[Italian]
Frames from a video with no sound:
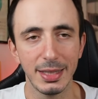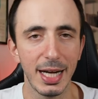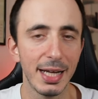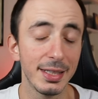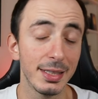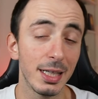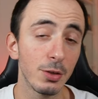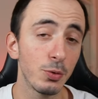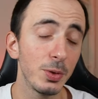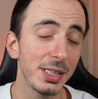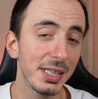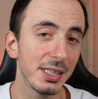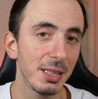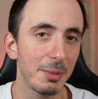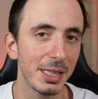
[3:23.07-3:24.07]
tranne in
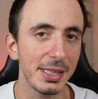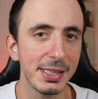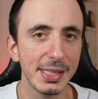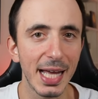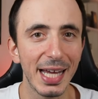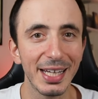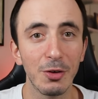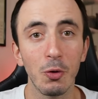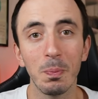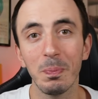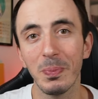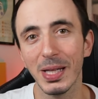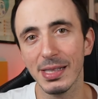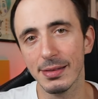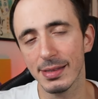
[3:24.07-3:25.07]
alcune settimane di scarico
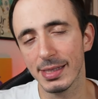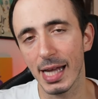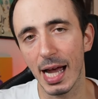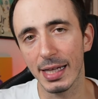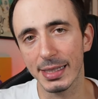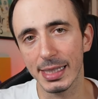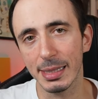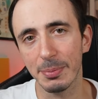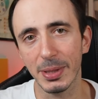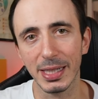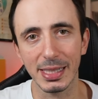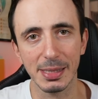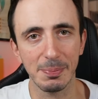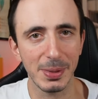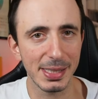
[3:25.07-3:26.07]
pensate
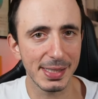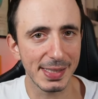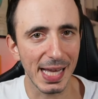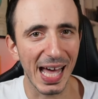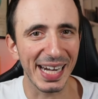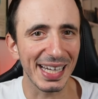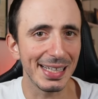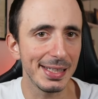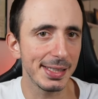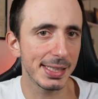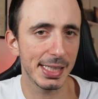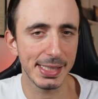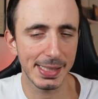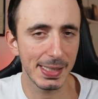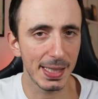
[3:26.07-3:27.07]
per spezzare
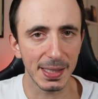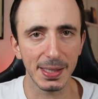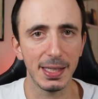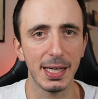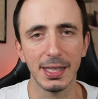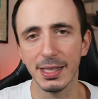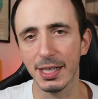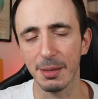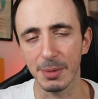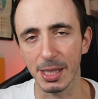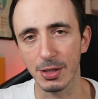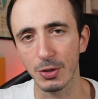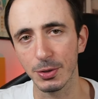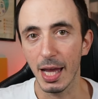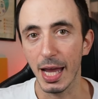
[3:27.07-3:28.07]
l'intensità
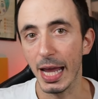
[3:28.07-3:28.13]
dell'allenamento.